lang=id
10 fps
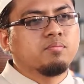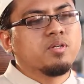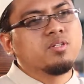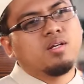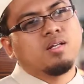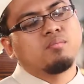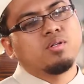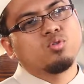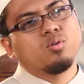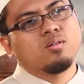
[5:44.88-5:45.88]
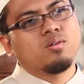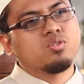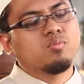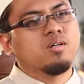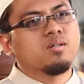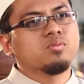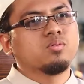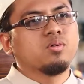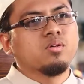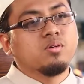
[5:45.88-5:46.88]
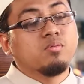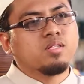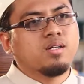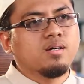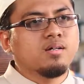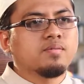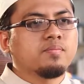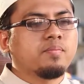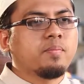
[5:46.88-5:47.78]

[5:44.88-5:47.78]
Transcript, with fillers: berjalan menuju Allah Subhanahu wa taala.